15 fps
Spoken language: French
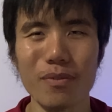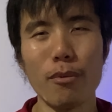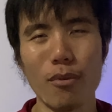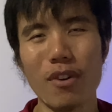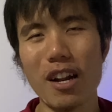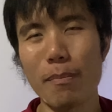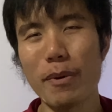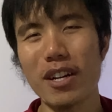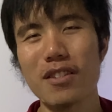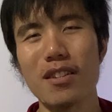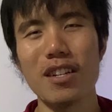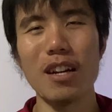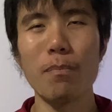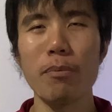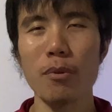Bon, la personne
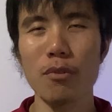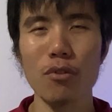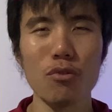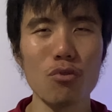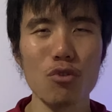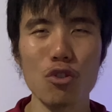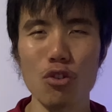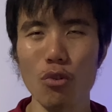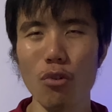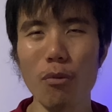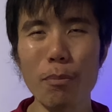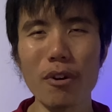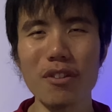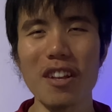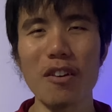la plus connue selon
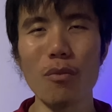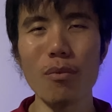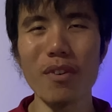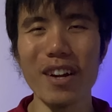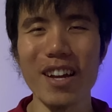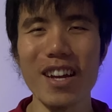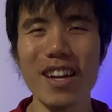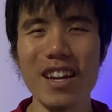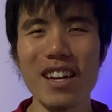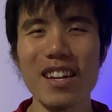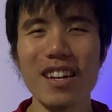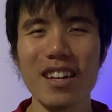Panthéon est